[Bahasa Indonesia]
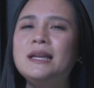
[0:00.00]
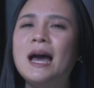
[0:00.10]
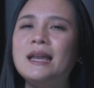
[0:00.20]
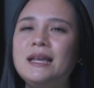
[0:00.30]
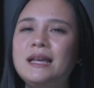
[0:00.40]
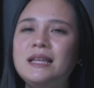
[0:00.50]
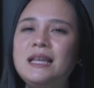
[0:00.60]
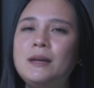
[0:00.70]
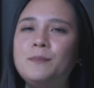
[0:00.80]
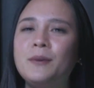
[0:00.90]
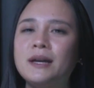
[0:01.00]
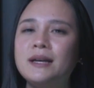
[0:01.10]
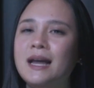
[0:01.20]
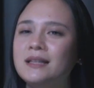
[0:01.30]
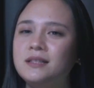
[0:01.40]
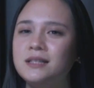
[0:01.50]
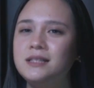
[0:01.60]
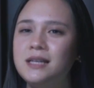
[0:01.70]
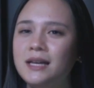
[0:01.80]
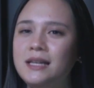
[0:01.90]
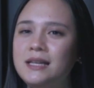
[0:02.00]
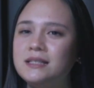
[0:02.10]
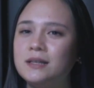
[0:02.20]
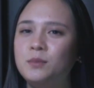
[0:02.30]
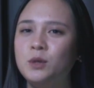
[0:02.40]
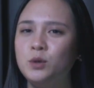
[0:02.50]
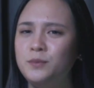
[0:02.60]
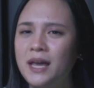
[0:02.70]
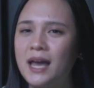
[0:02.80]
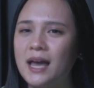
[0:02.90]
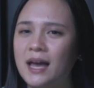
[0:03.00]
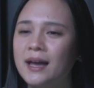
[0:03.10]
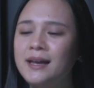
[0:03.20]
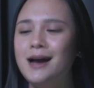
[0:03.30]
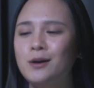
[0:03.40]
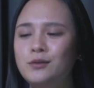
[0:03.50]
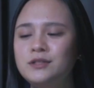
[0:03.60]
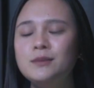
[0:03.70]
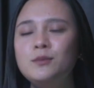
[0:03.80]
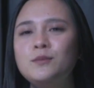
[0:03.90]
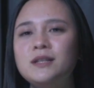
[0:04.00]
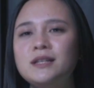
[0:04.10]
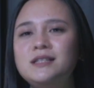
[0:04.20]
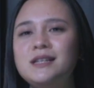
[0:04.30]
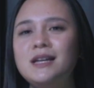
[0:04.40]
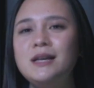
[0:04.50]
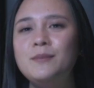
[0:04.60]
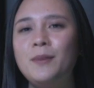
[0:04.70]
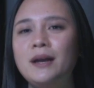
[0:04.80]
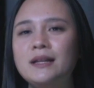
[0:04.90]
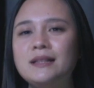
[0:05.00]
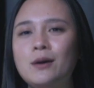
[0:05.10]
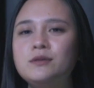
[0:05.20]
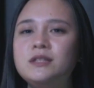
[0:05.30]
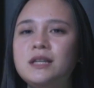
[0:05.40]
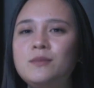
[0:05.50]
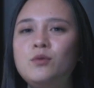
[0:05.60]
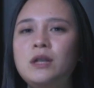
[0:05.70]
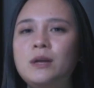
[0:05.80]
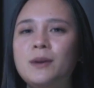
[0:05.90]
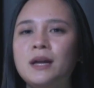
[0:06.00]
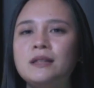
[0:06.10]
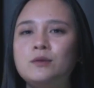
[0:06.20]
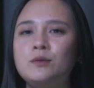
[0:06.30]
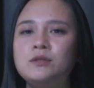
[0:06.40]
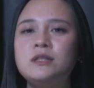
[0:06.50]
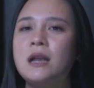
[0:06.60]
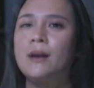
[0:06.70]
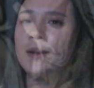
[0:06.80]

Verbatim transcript: menari ini pernah terjadi sebelumnya. Jauh sebelum terjadi pada tahun 1518.